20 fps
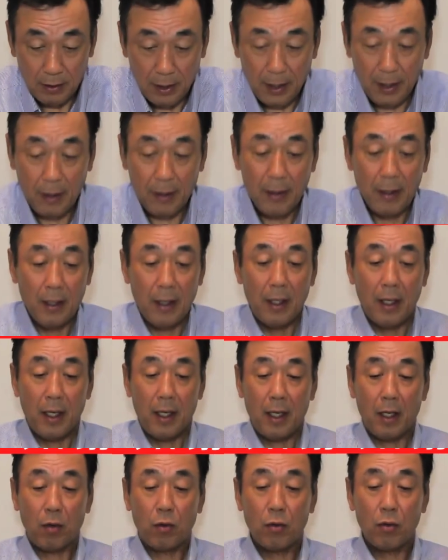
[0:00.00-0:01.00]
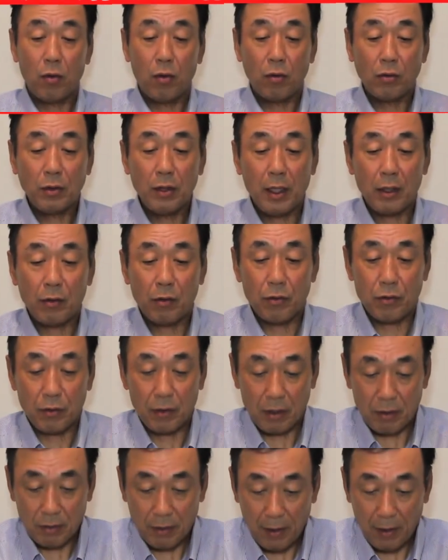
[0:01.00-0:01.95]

で、この奥川投手です